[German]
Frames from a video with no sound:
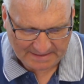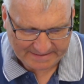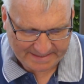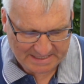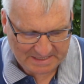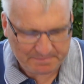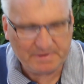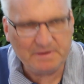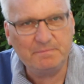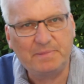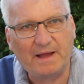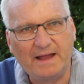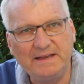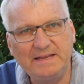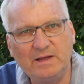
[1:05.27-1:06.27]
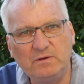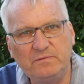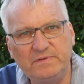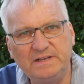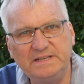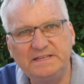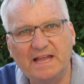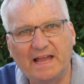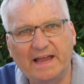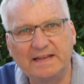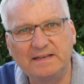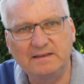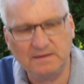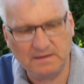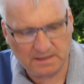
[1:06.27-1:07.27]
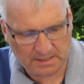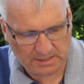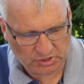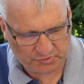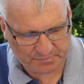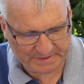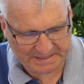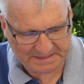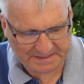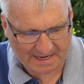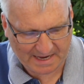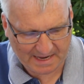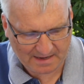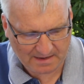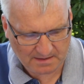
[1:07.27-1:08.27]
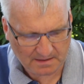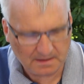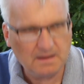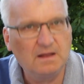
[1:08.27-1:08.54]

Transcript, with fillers: denn ich bin bei dir und will dich erretten, spricht der Herr.